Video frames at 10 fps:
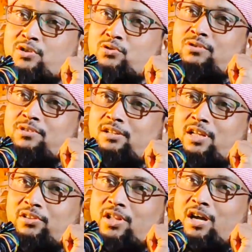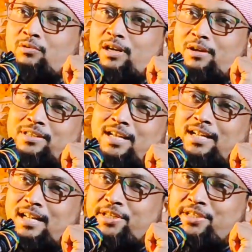রসুল সাল্লাহ আলী
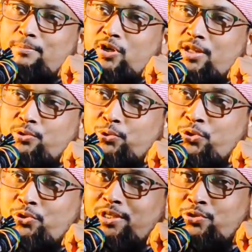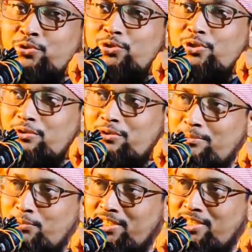ওসাল্লামের জীবন আদর্শ দিয়ে সুন্দর করে
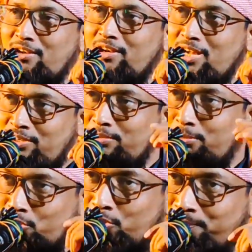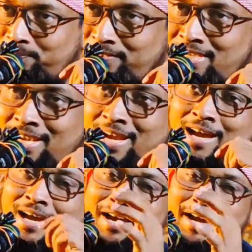পরিচালনা করবো
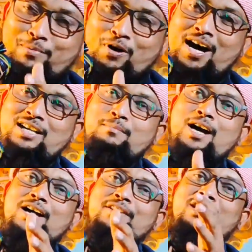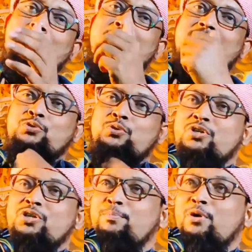এই মহাত্মা গান্ধী আমার আসল
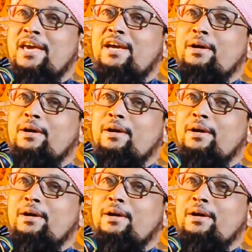সম্পর্কে